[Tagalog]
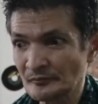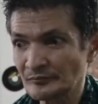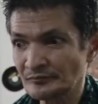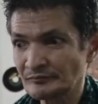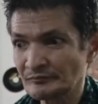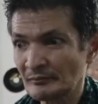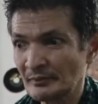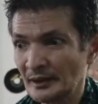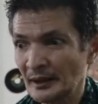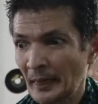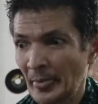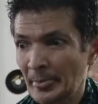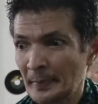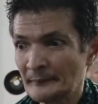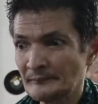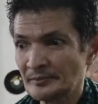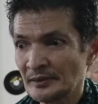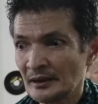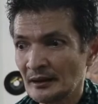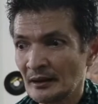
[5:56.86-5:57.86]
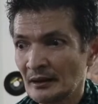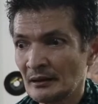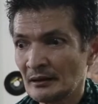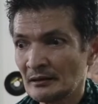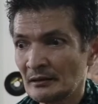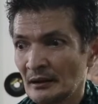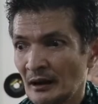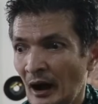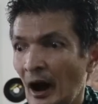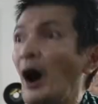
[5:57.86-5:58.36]
50,000, 40 to
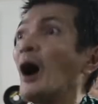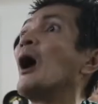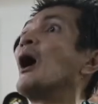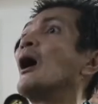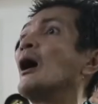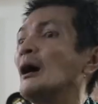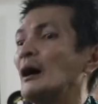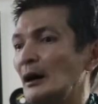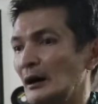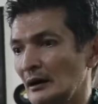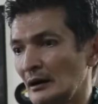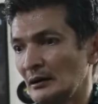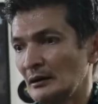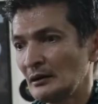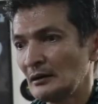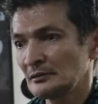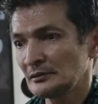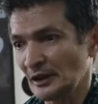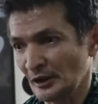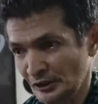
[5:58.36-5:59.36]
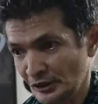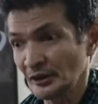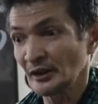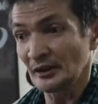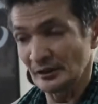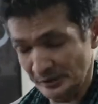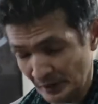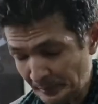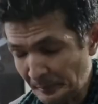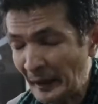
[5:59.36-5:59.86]
50,000 na oh, oh.
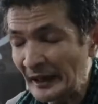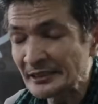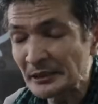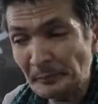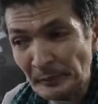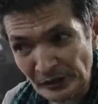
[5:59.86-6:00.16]
total. Depende